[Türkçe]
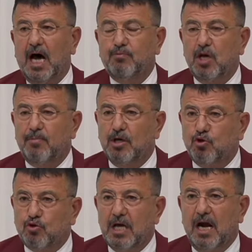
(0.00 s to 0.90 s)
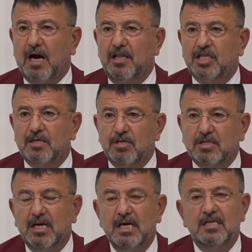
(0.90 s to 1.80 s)
Abdurrahman Tutdere
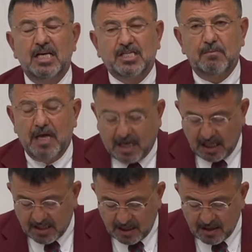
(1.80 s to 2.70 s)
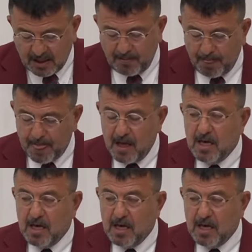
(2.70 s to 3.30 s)
arkadaşımız seçimleri kazandı.